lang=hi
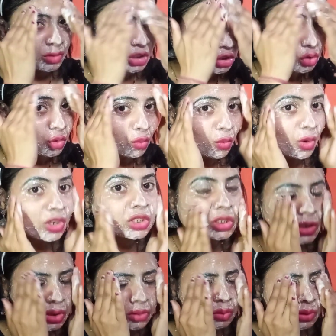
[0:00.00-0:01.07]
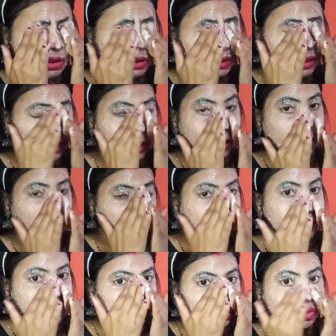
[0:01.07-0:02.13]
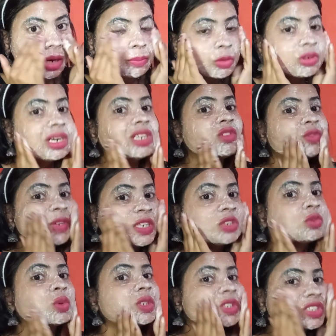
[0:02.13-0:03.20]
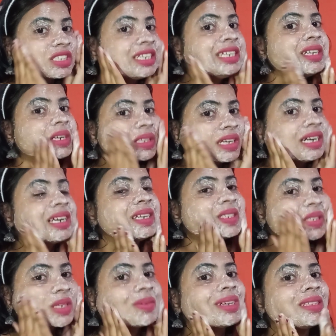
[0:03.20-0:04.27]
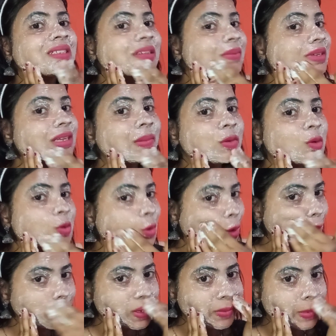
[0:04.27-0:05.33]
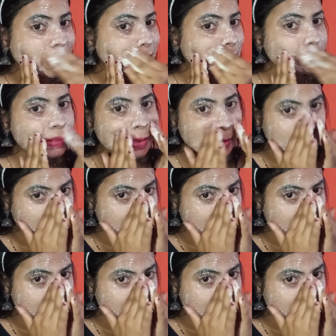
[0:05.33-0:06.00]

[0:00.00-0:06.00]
इसको वॉश कर दूंगी इसको आपको गाइज फेस वॉश नहीं करना है इसके बाद इसके बाद आपको नॉर्मल वाटर से